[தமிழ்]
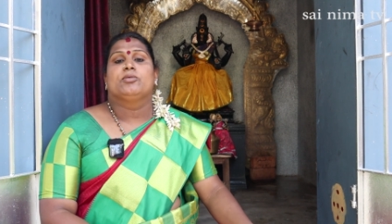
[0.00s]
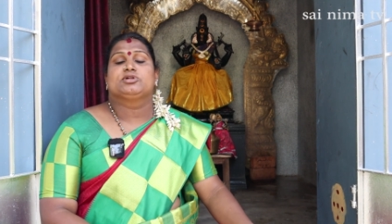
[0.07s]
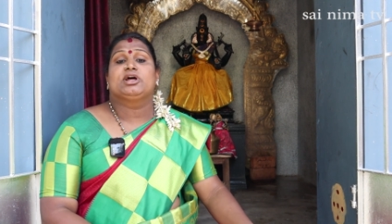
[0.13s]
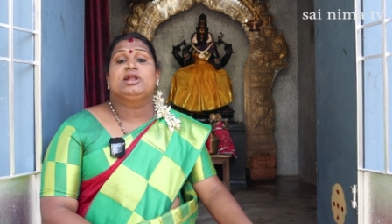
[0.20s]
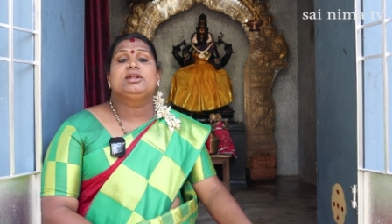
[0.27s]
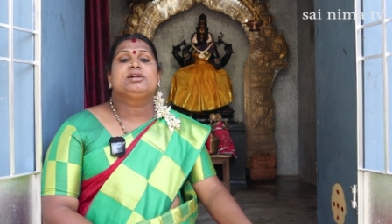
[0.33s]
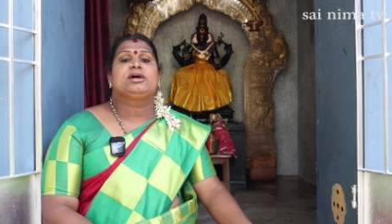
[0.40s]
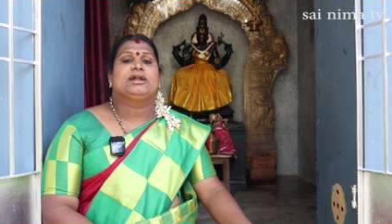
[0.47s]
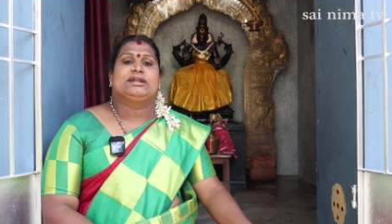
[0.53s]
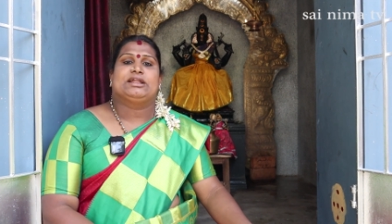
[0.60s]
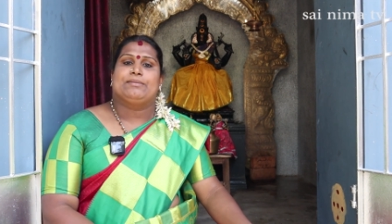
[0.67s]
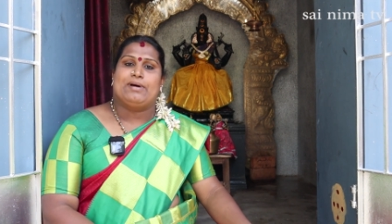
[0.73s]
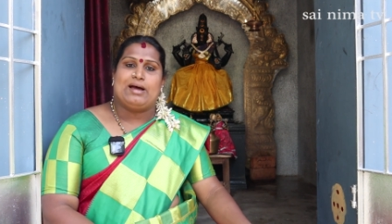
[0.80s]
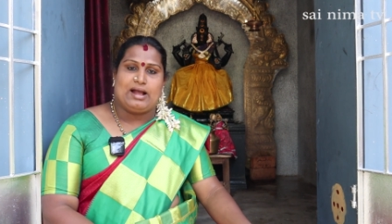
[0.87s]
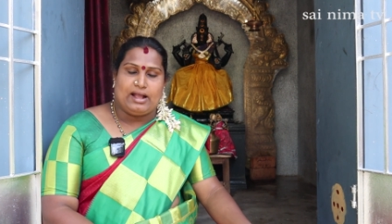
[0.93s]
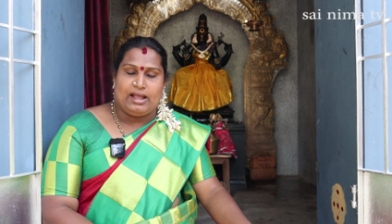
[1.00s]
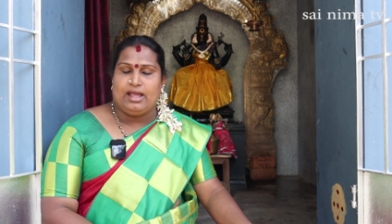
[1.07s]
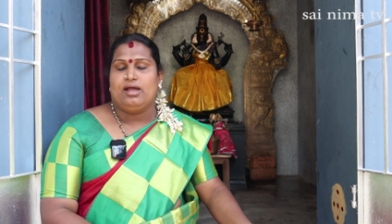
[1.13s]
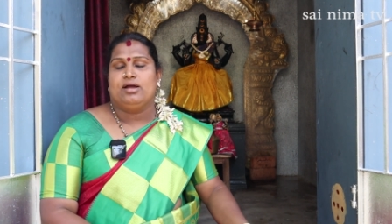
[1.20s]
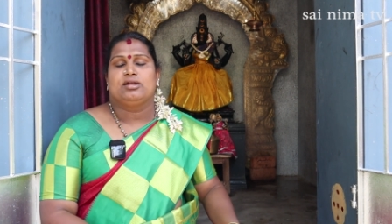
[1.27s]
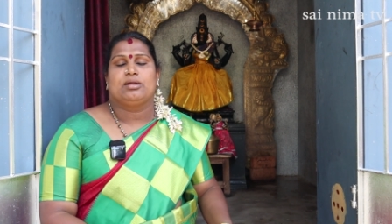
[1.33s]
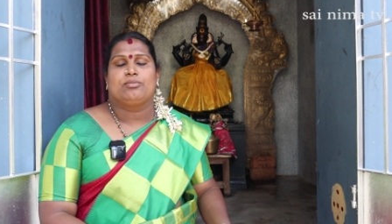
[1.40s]
முதல்
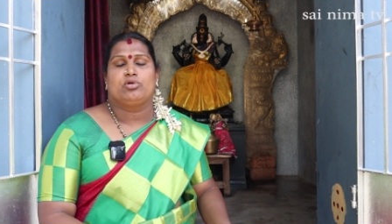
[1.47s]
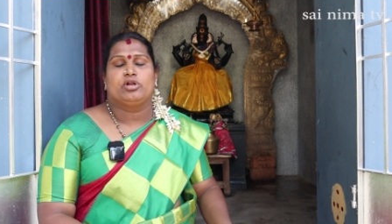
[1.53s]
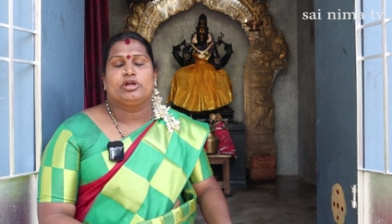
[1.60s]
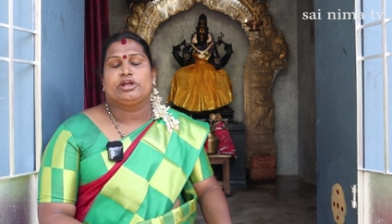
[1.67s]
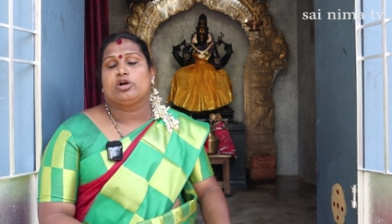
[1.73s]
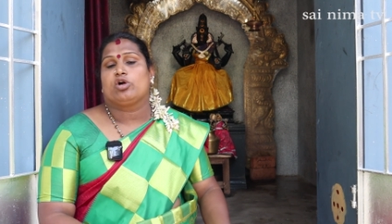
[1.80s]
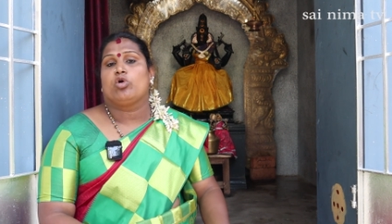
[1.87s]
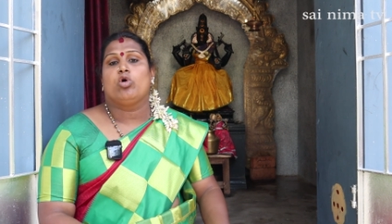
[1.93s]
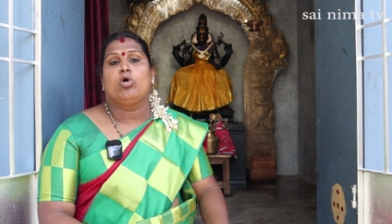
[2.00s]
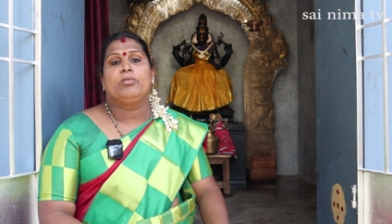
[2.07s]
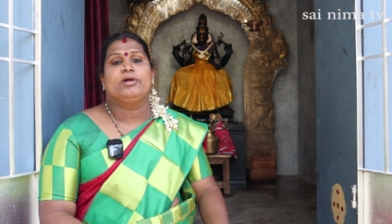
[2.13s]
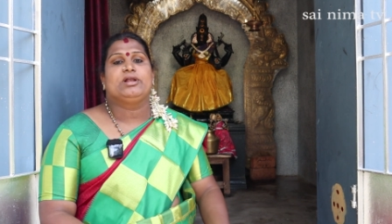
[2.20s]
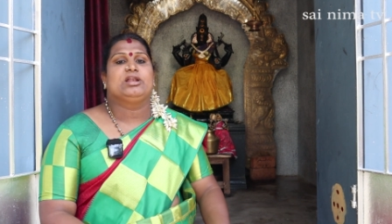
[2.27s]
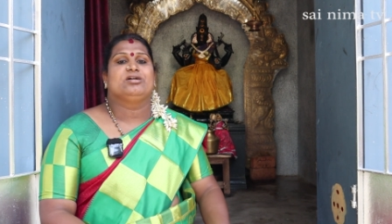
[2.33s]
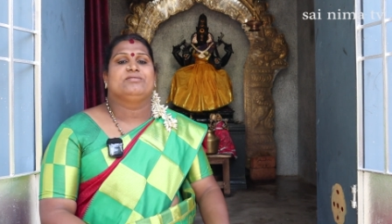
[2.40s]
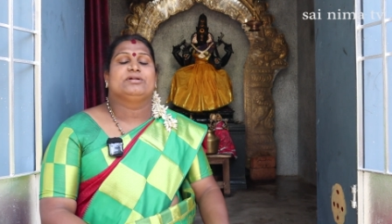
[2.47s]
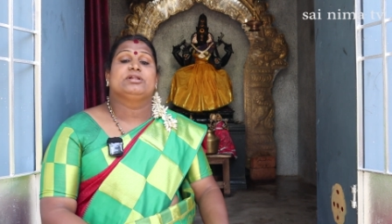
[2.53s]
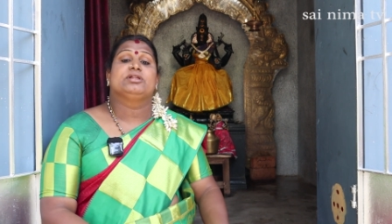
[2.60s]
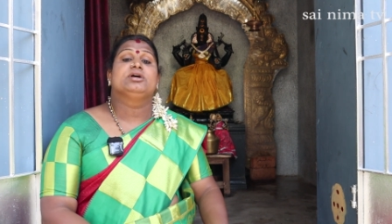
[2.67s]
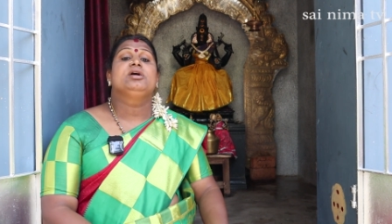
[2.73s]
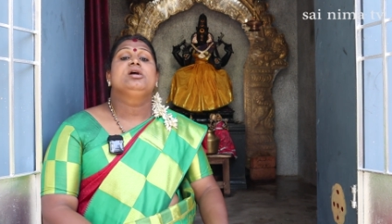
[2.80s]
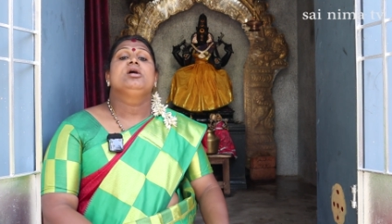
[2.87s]
கட்டமாக நம்மளுடைய கோவிலில்
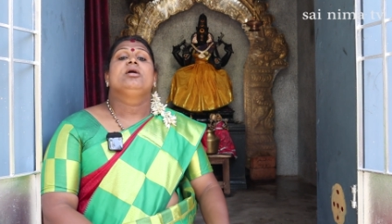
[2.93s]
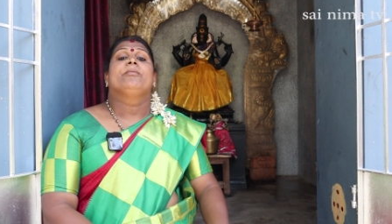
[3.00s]
வந்து